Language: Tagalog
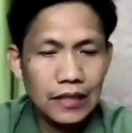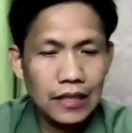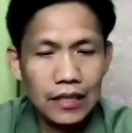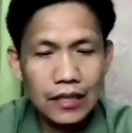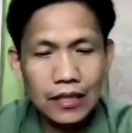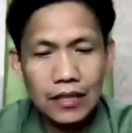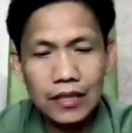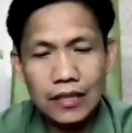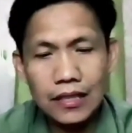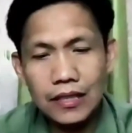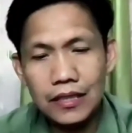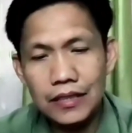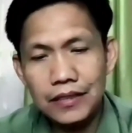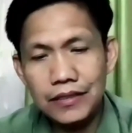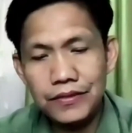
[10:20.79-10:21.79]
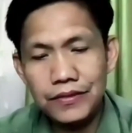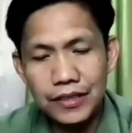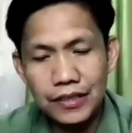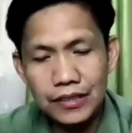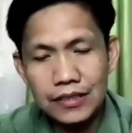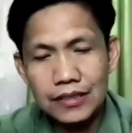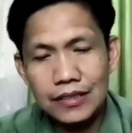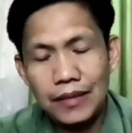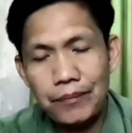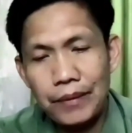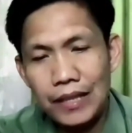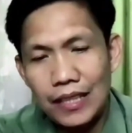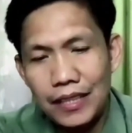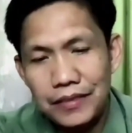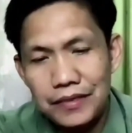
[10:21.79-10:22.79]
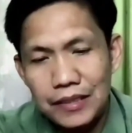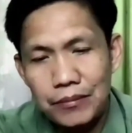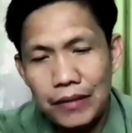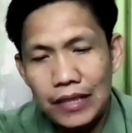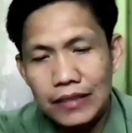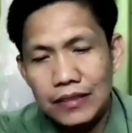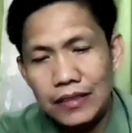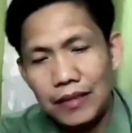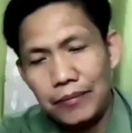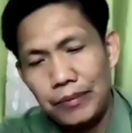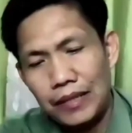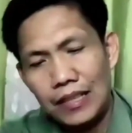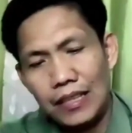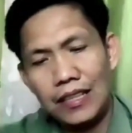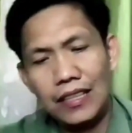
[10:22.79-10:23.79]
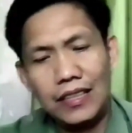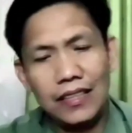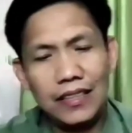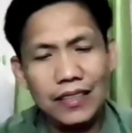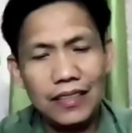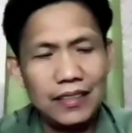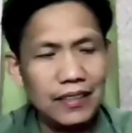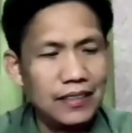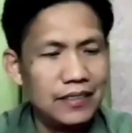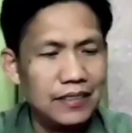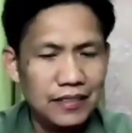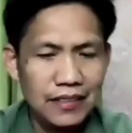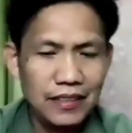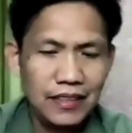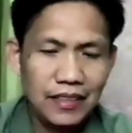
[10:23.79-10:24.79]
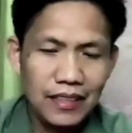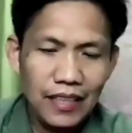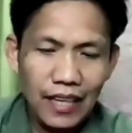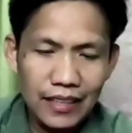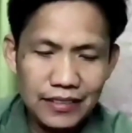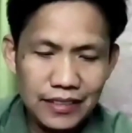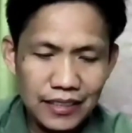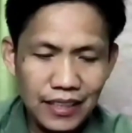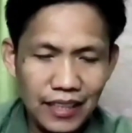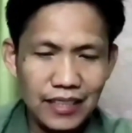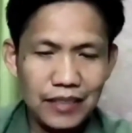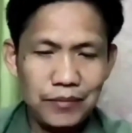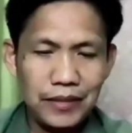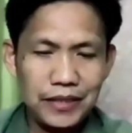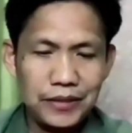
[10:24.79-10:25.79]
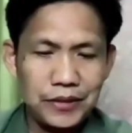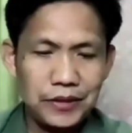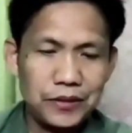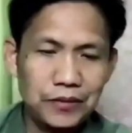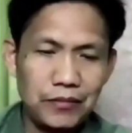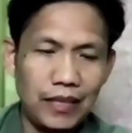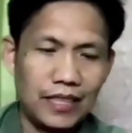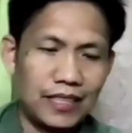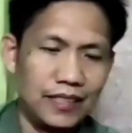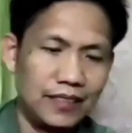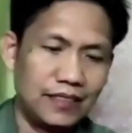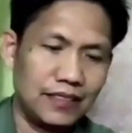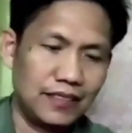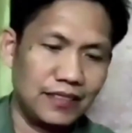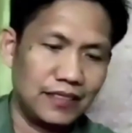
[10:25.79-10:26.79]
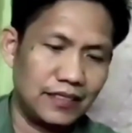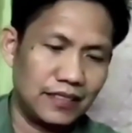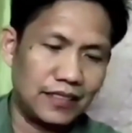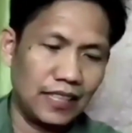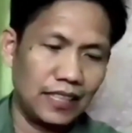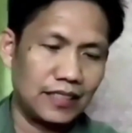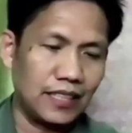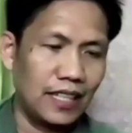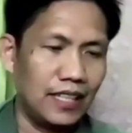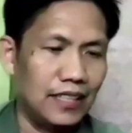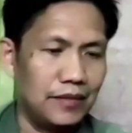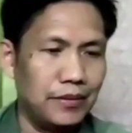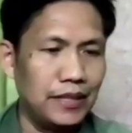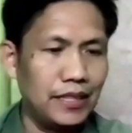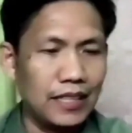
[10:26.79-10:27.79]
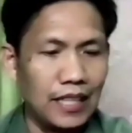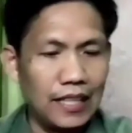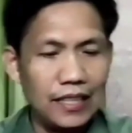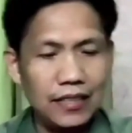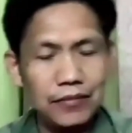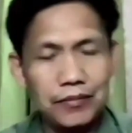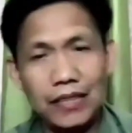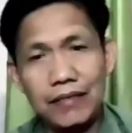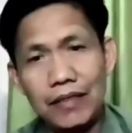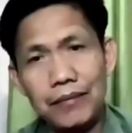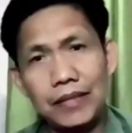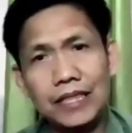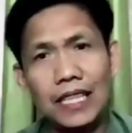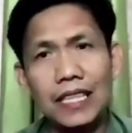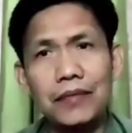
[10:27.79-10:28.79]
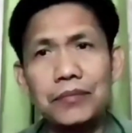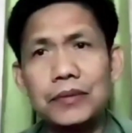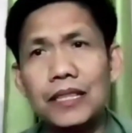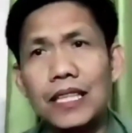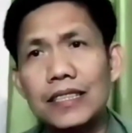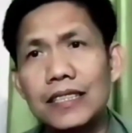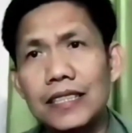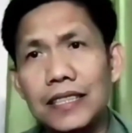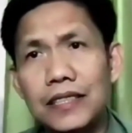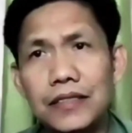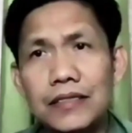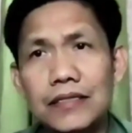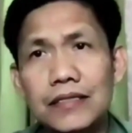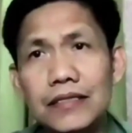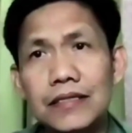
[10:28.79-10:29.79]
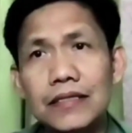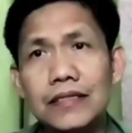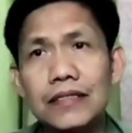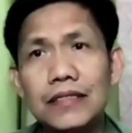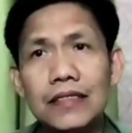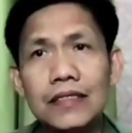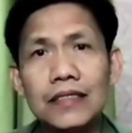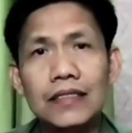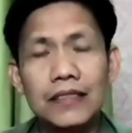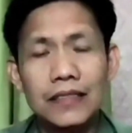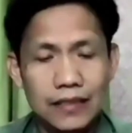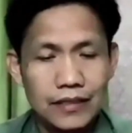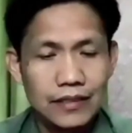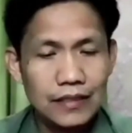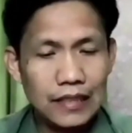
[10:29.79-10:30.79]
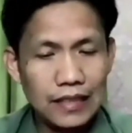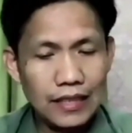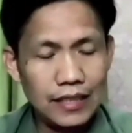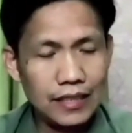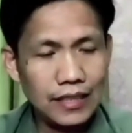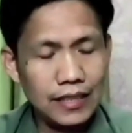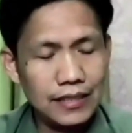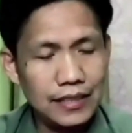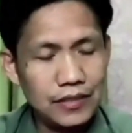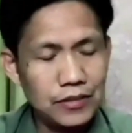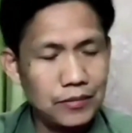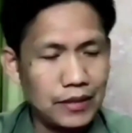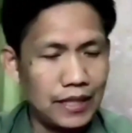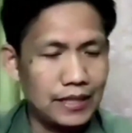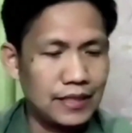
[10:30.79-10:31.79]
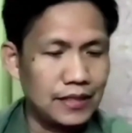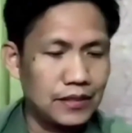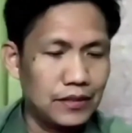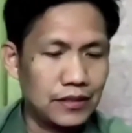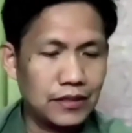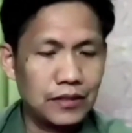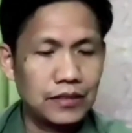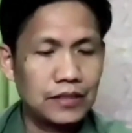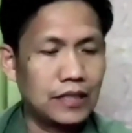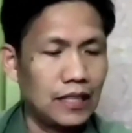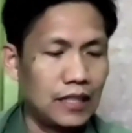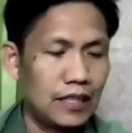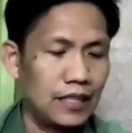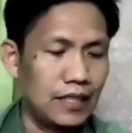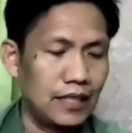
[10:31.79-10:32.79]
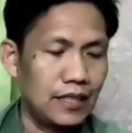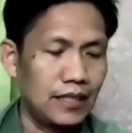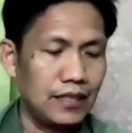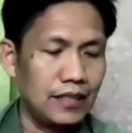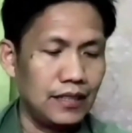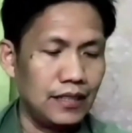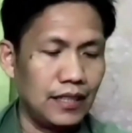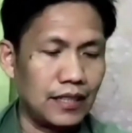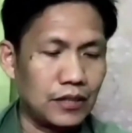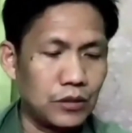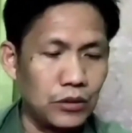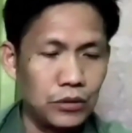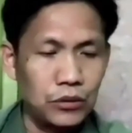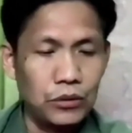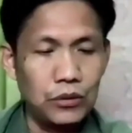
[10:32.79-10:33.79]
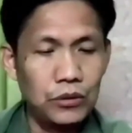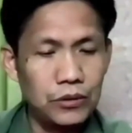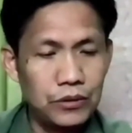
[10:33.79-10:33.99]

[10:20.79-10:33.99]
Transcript: Uh, of course, napaka ano naman, napaka ah, logical naman yun kung bakit sa Israel ibinigay. Halimbawa, basahin po natin itong nakalagay dito Brother Johnson sa Exodo,